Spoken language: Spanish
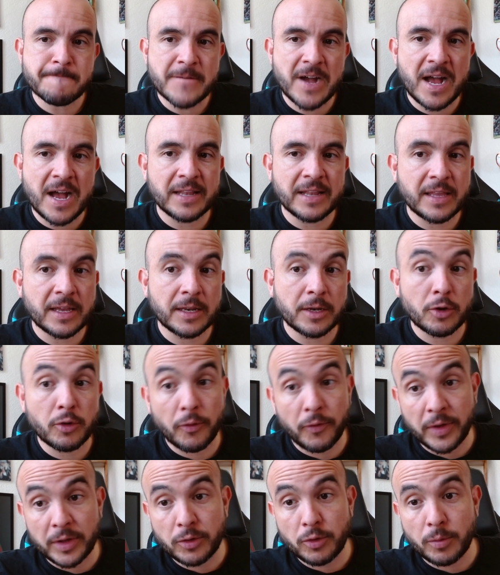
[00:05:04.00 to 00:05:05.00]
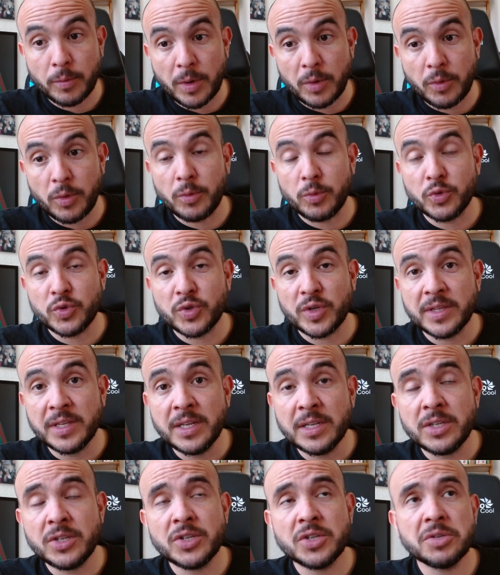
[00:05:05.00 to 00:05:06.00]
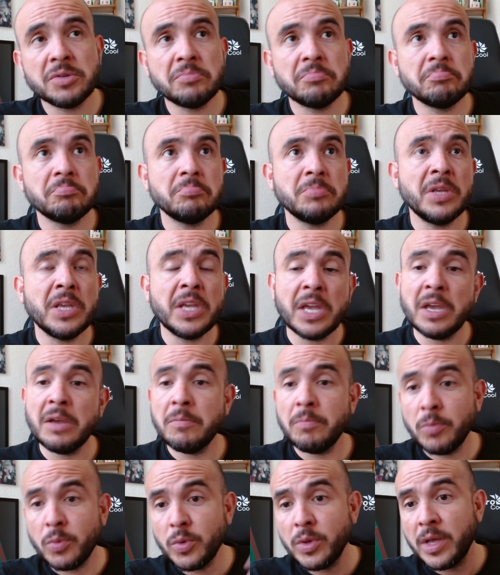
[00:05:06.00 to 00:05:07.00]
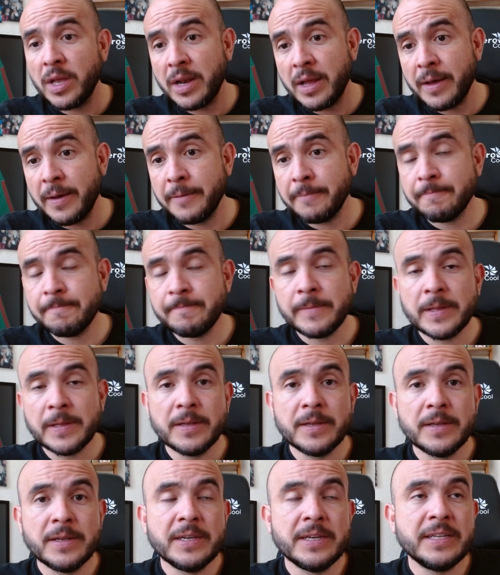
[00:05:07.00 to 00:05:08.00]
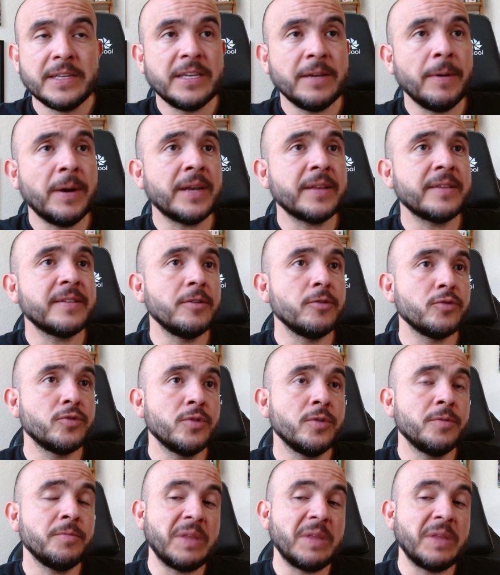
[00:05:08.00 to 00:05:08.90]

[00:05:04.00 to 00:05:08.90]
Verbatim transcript: al técnico Víctor Manuel Bucetich y que pudiera llevárselos, ¿no?